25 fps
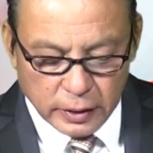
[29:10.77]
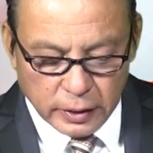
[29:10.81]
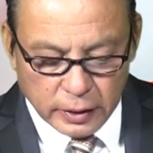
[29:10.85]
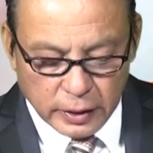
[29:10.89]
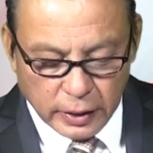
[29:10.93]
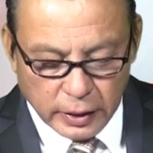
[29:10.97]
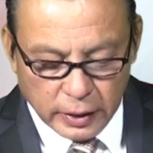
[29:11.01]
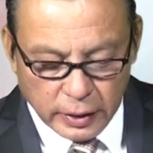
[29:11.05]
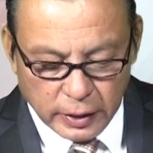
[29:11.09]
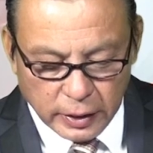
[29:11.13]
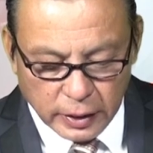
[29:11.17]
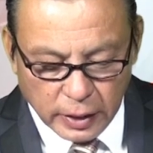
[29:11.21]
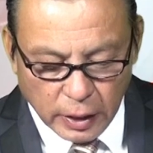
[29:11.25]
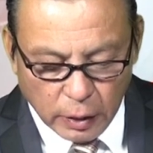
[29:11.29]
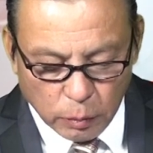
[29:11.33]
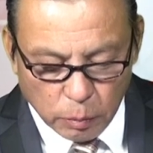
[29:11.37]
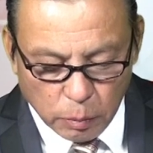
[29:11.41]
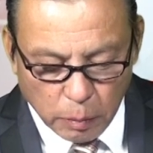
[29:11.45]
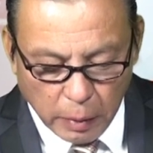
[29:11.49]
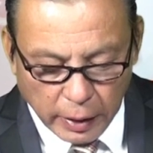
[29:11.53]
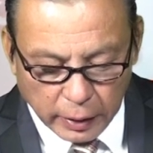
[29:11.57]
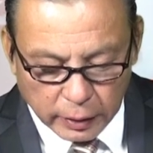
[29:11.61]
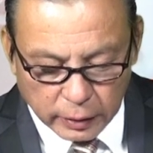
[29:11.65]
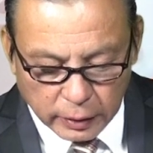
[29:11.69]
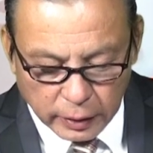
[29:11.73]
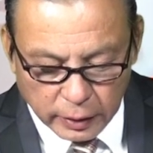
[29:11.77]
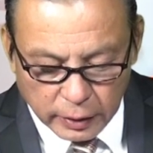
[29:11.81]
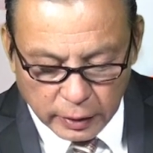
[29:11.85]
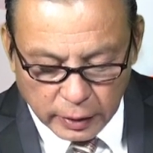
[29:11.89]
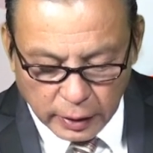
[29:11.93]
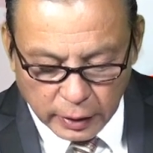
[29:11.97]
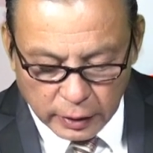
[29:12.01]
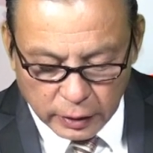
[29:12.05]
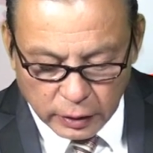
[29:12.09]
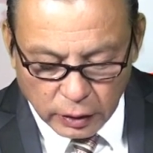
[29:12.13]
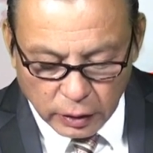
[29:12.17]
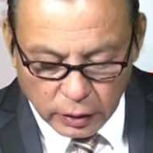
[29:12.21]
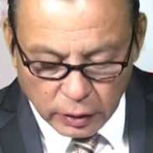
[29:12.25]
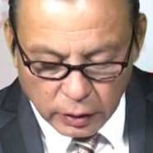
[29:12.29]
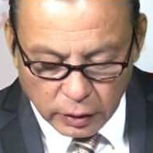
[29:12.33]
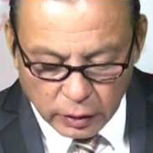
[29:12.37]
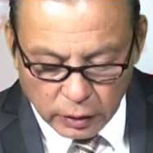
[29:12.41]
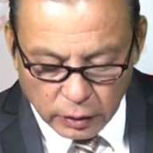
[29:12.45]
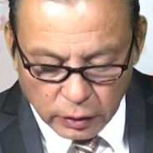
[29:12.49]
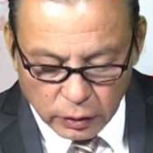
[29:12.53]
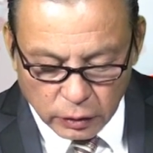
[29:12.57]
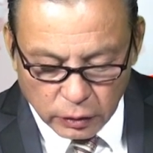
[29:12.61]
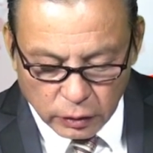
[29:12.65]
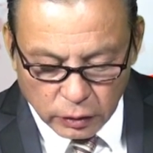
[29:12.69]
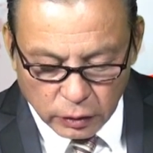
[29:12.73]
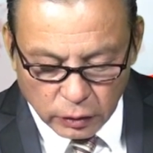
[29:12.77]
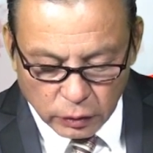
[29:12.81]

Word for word: thì anh đi đọc bản tin này cho